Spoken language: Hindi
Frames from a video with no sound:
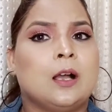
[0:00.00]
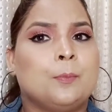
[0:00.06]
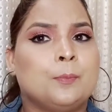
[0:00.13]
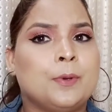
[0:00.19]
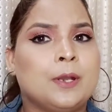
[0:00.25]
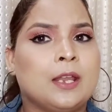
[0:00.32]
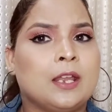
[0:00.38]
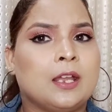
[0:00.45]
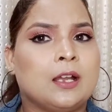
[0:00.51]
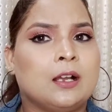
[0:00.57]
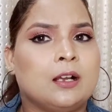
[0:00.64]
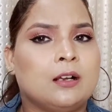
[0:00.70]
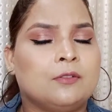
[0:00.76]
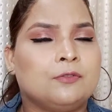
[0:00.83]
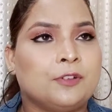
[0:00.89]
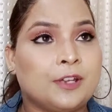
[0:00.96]
अपने
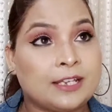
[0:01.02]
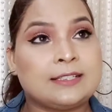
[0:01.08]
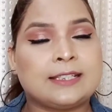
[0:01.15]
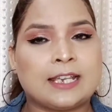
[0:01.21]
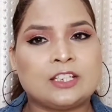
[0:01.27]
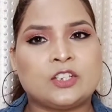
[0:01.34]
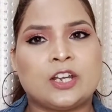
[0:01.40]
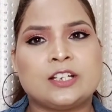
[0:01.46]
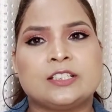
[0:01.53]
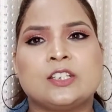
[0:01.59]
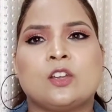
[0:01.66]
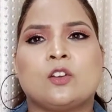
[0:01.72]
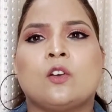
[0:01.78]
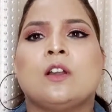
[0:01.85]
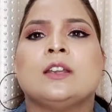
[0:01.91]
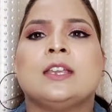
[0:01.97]
फेस के शेड्स
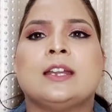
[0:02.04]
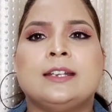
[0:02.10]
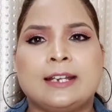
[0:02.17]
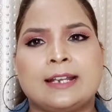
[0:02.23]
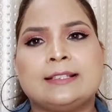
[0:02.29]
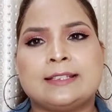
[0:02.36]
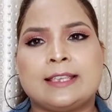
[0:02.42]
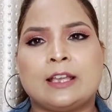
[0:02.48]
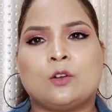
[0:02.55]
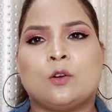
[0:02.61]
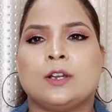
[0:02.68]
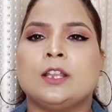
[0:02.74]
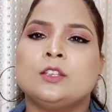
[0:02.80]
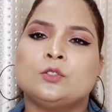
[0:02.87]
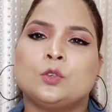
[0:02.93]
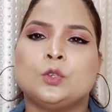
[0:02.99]
के अकॉर्डिंग या ड्रेस के
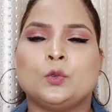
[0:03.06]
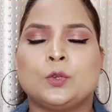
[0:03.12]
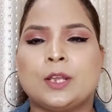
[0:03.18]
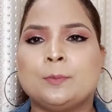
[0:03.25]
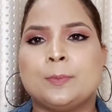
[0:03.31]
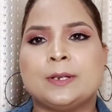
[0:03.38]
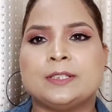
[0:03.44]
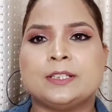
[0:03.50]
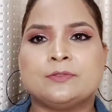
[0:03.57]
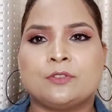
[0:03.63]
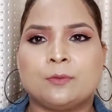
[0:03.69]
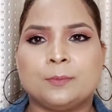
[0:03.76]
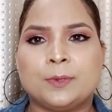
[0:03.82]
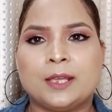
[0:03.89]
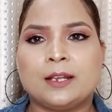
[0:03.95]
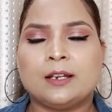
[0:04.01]
अकॉर्डिंग सो यू कैन परचेज
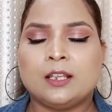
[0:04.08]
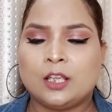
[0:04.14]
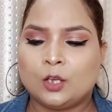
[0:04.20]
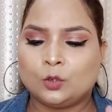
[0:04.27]
फ्रॉम देयर